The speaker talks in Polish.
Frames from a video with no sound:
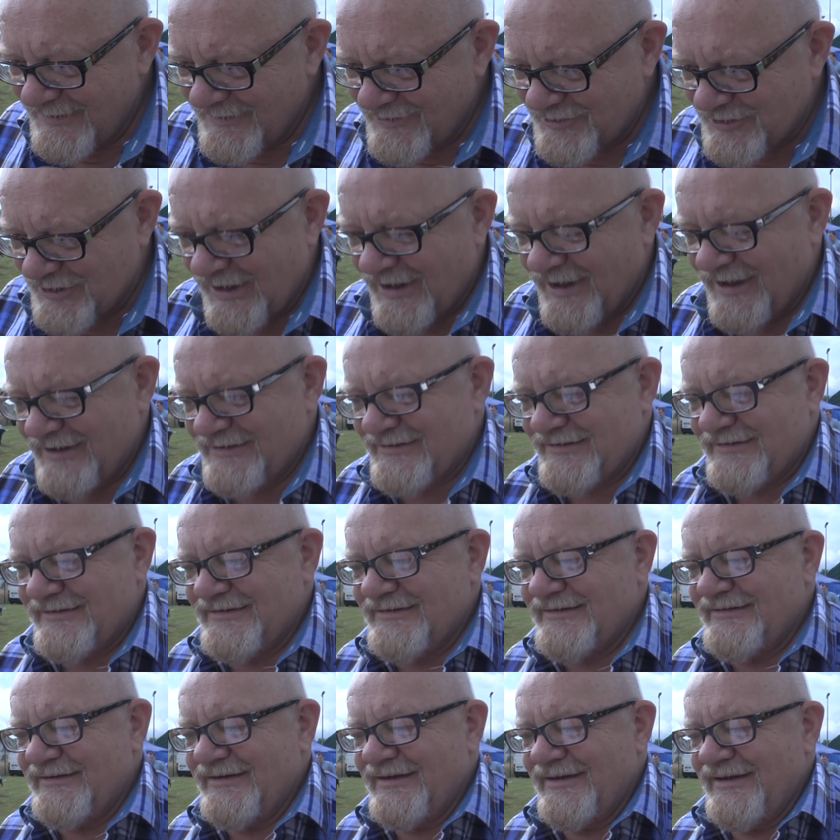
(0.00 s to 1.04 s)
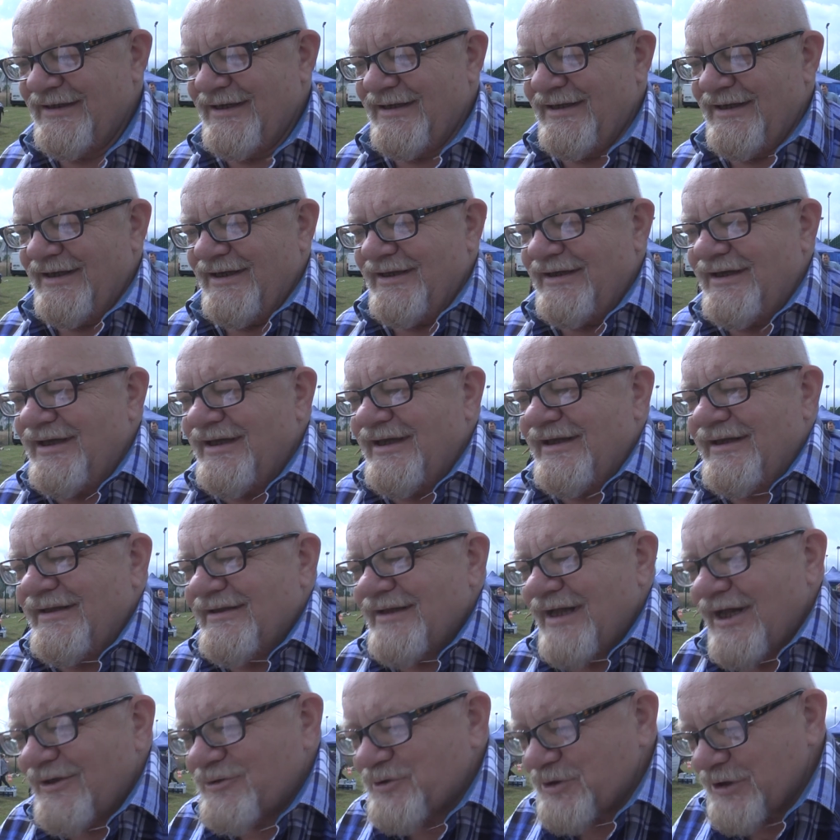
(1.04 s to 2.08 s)
żelazne i
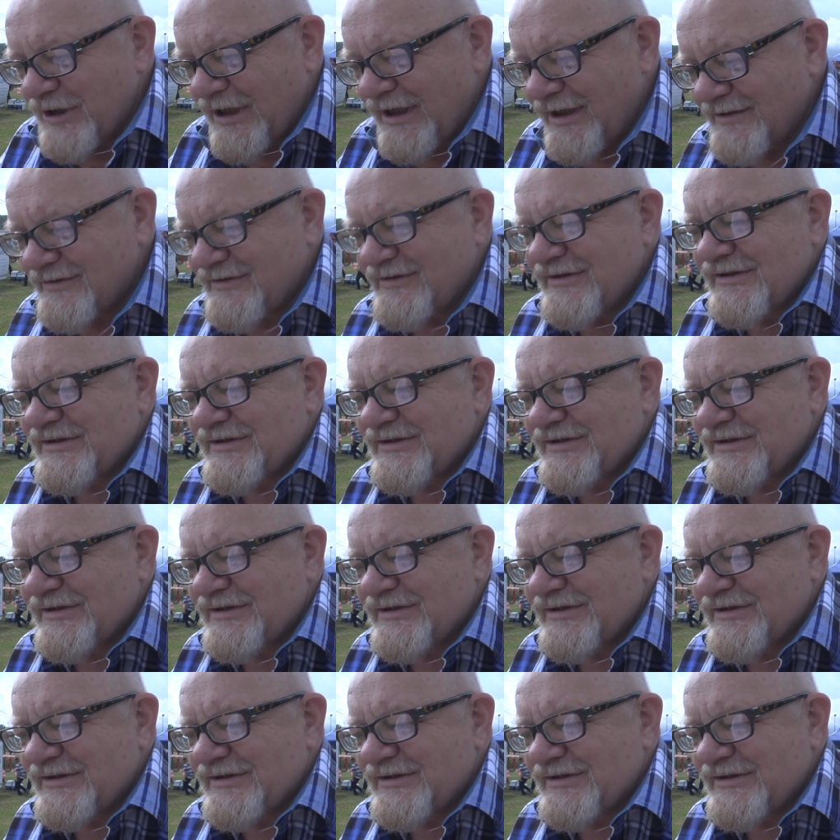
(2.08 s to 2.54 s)
na czas